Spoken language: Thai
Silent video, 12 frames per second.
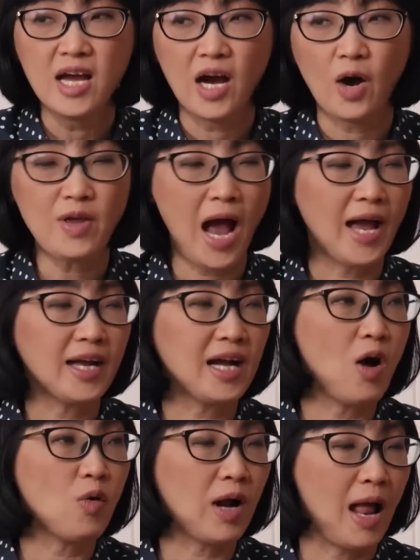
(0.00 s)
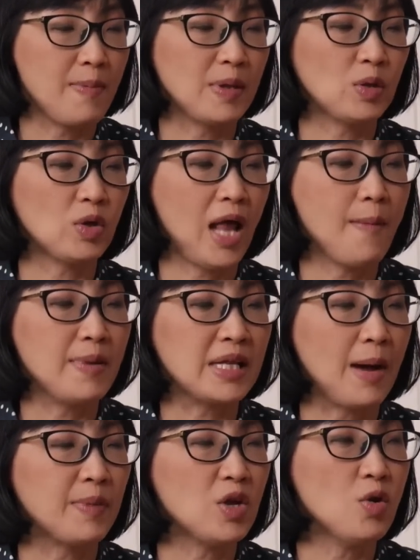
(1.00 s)
เขาอยากให้ก้าวไกลเป็นตัวแทนไป
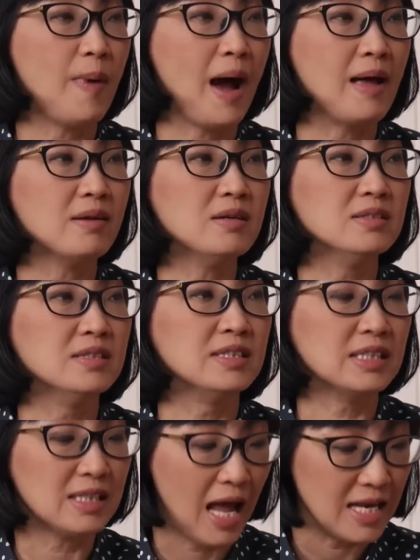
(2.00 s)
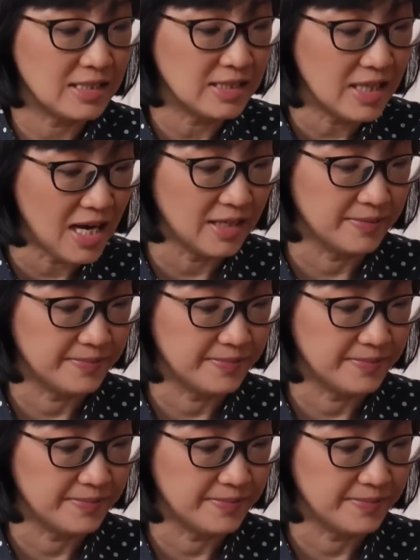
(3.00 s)
ทำนโยบายเรื่องอื่นตั้งหลายเรื่อง